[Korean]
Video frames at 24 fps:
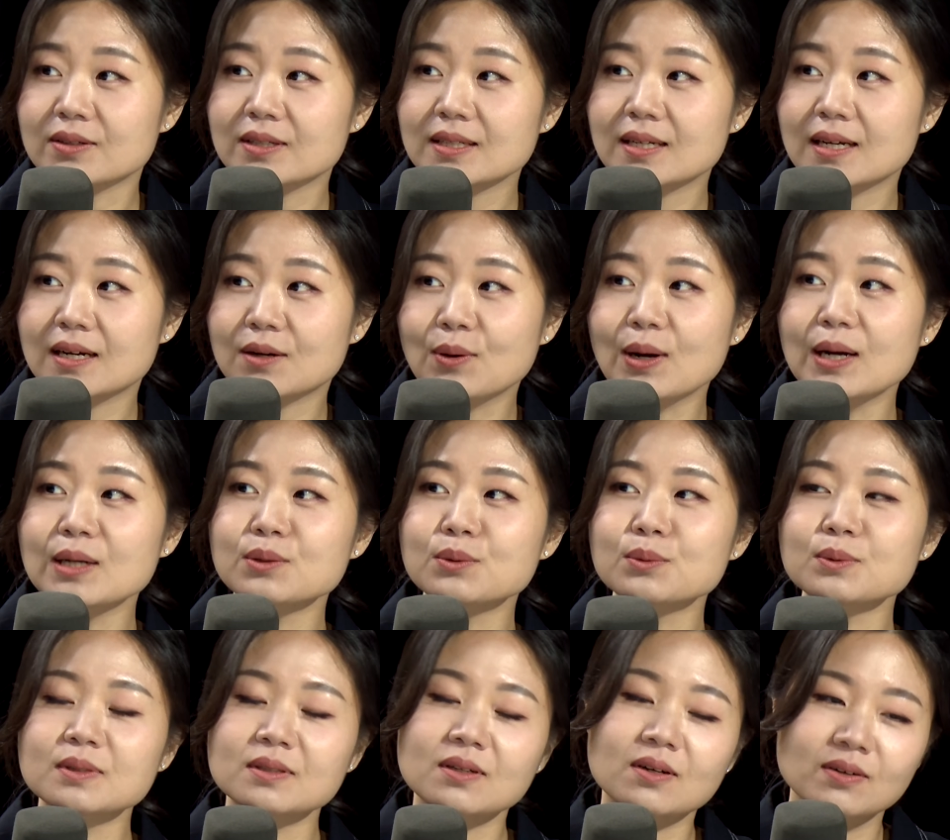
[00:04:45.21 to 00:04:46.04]
그냥
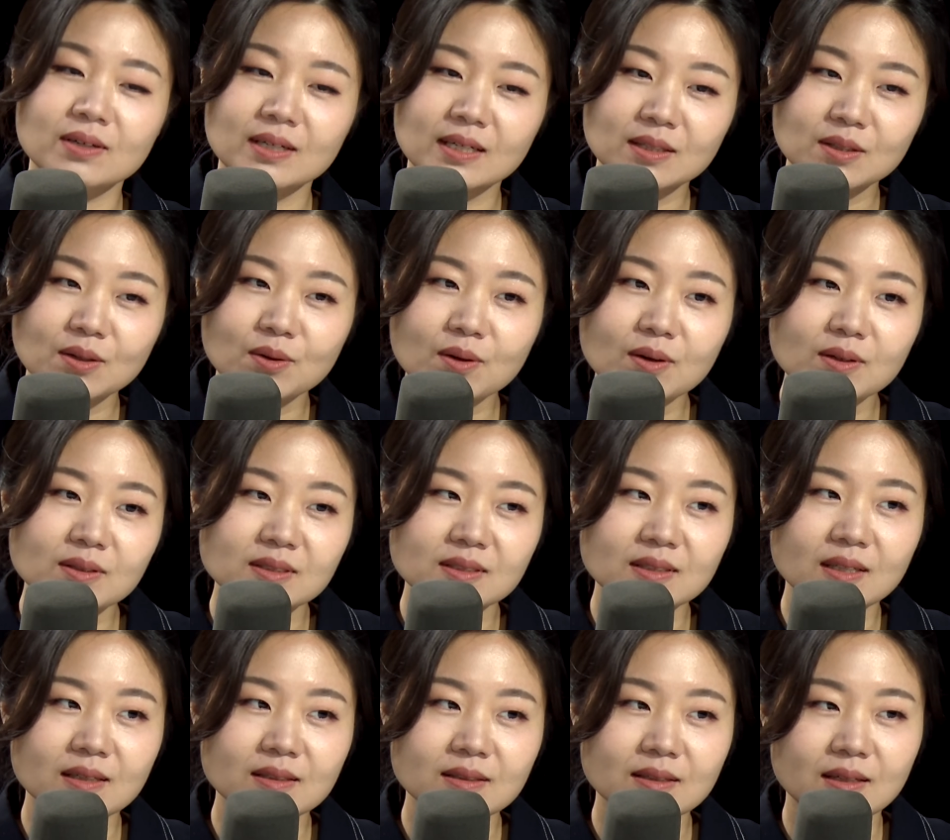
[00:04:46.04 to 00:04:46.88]
활동성이
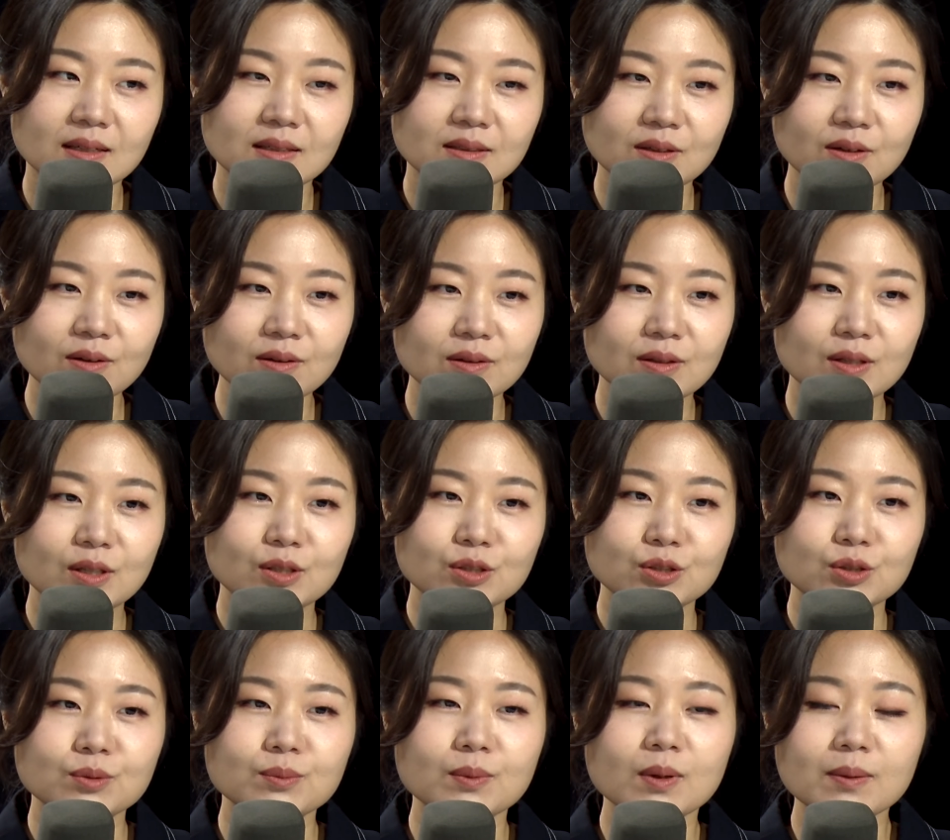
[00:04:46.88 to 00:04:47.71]
떨어진 상태에서
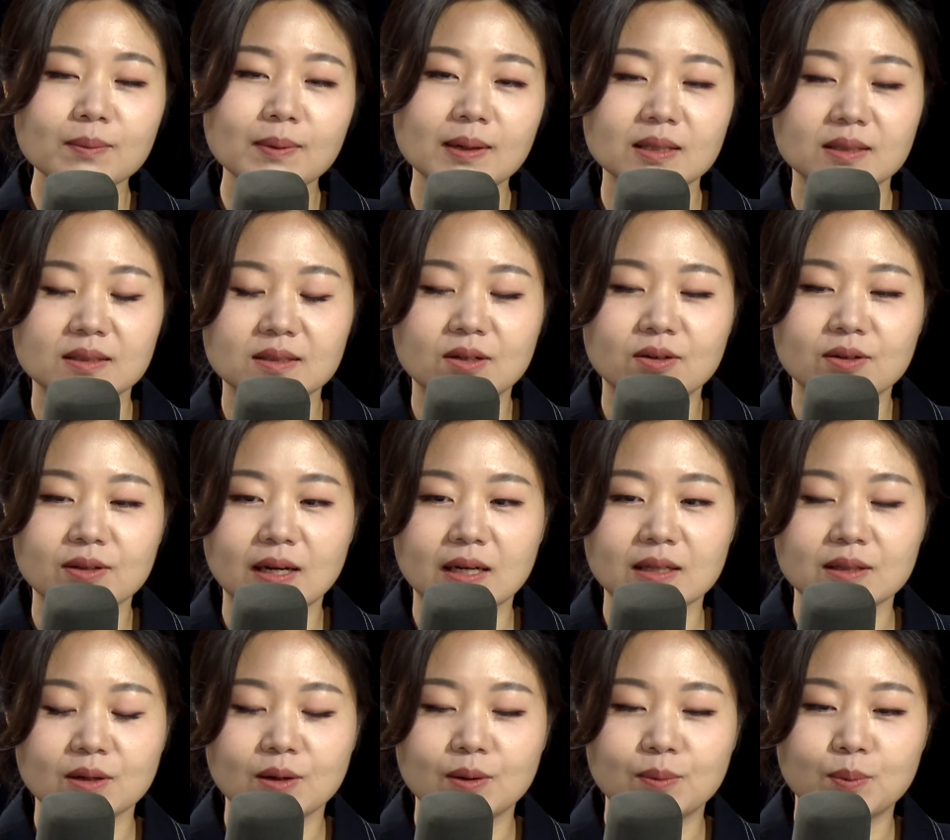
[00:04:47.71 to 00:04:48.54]
수명만
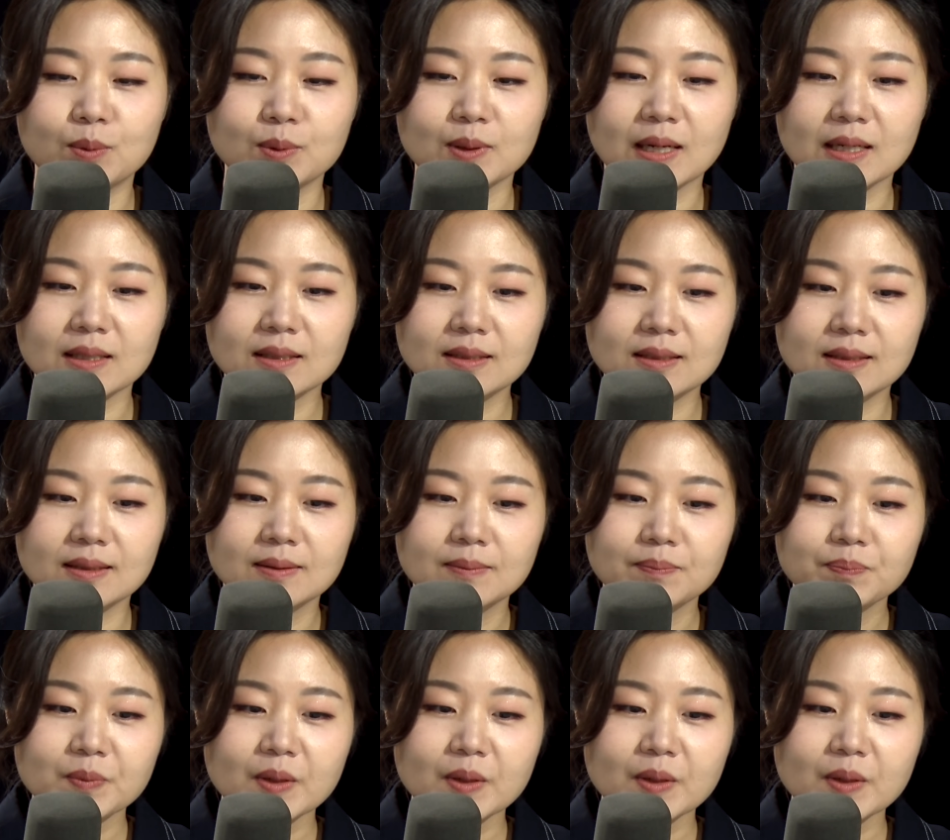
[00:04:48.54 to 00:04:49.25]
늘어나는 것보다는